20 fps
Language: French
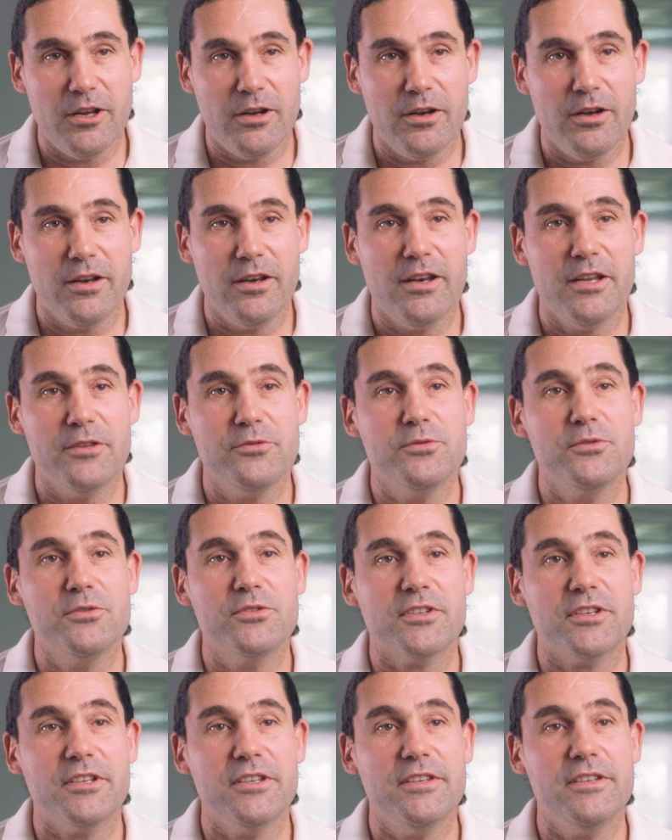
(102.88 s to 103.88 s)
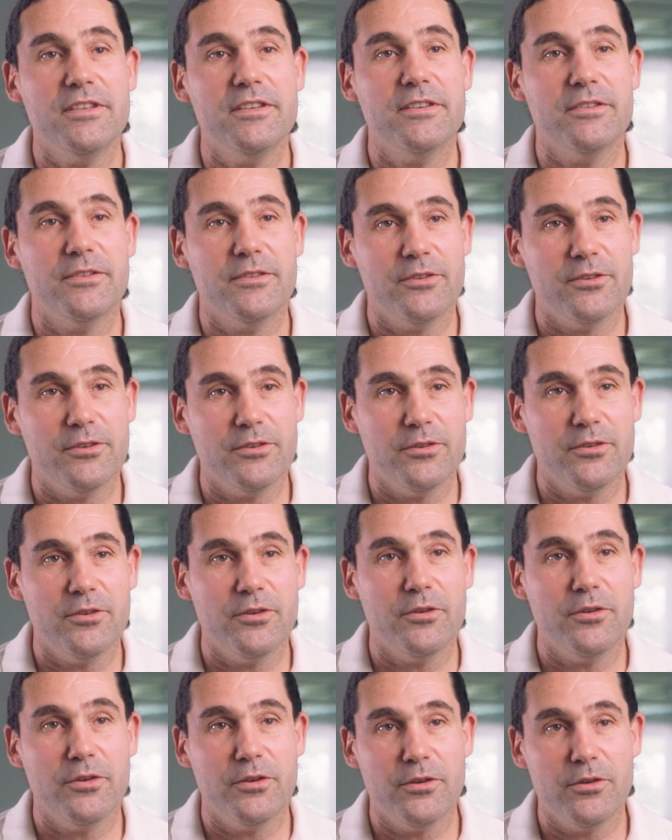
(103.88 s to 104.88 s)
l'industrie,
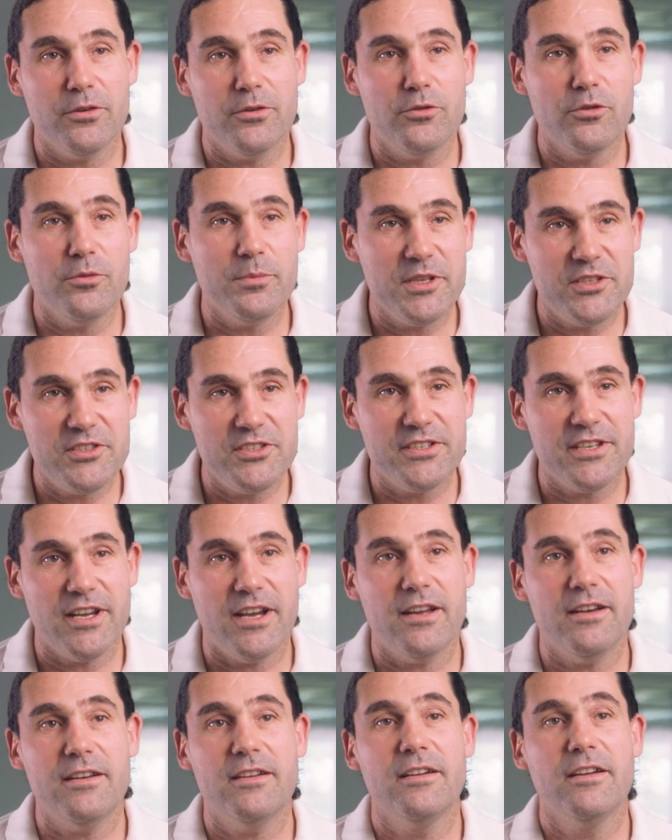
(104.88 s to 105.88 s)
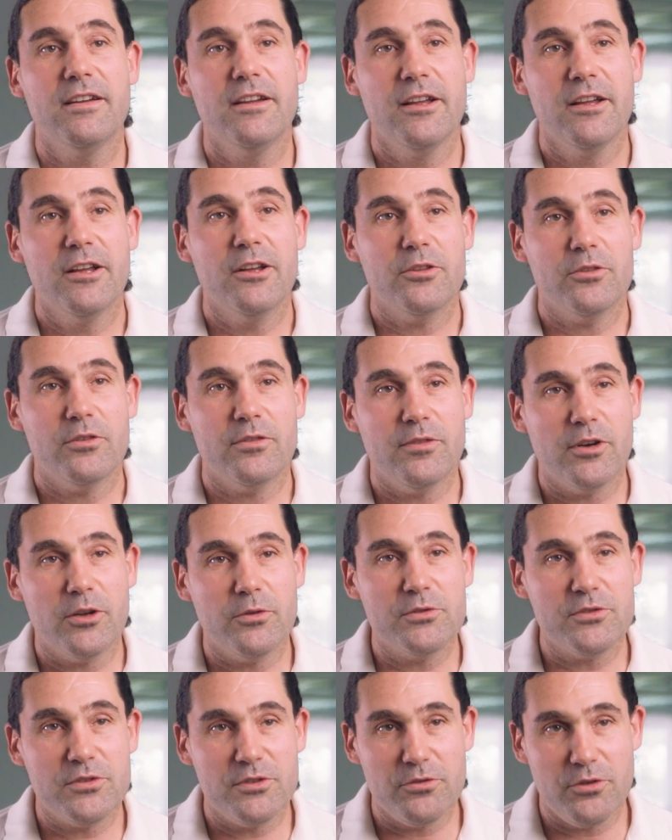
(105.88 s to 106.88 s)
euh, le médical, donc
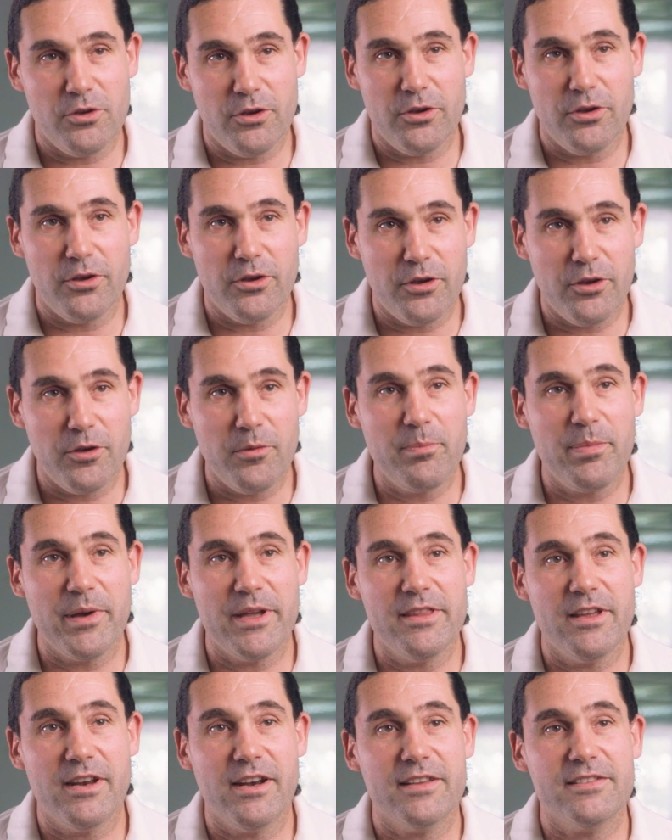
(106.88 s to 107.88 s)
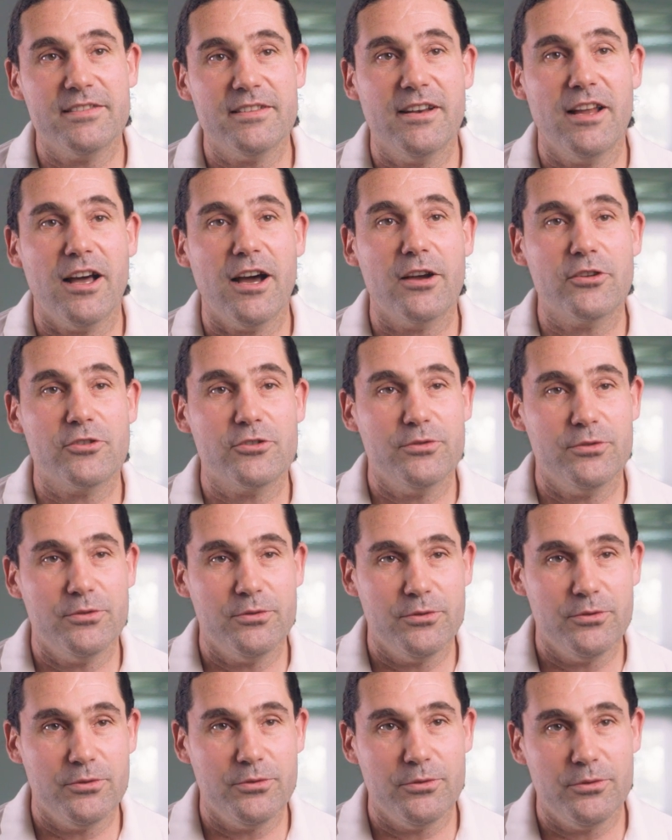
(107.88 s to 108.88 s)
voilà aussi euh, un panel assez large
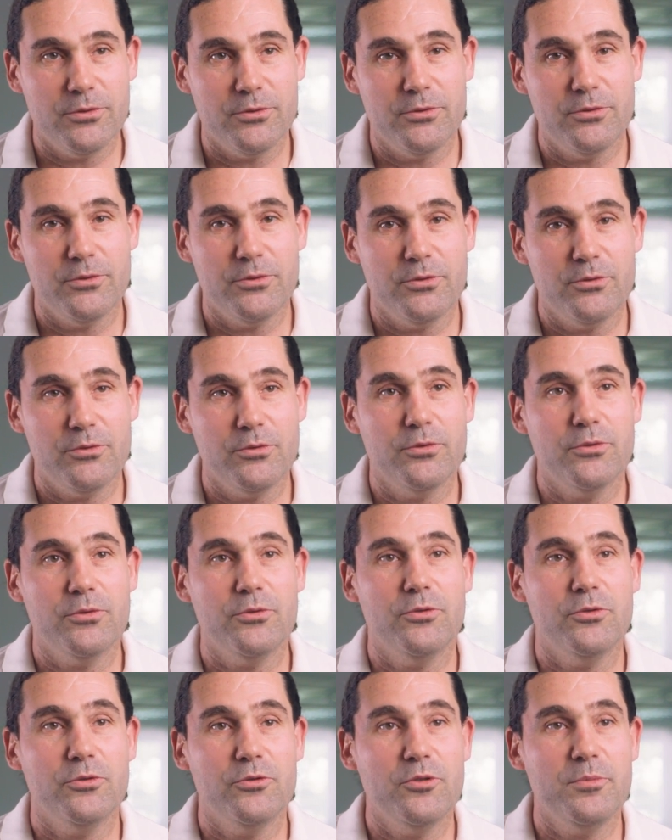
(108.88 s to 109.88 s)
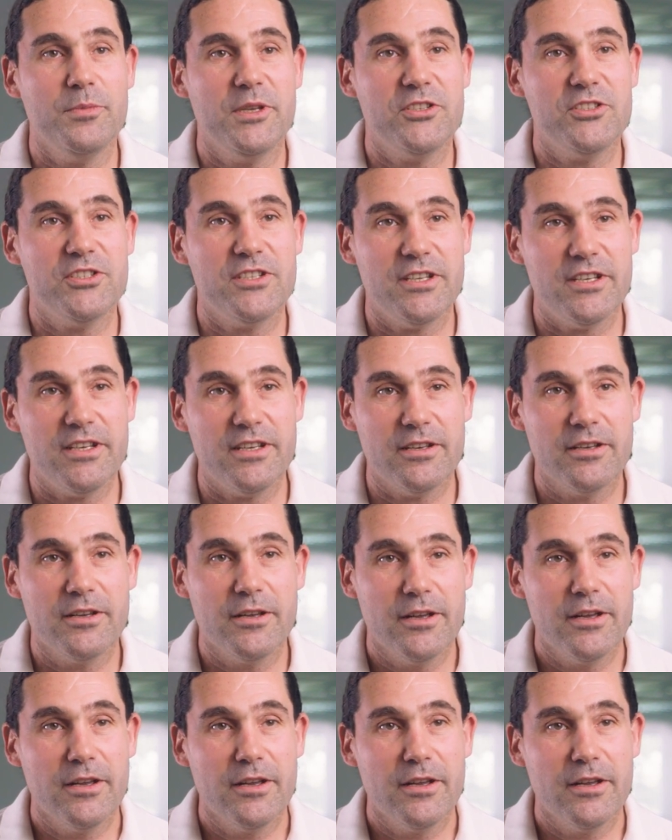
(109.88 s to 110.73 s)
de, métiers.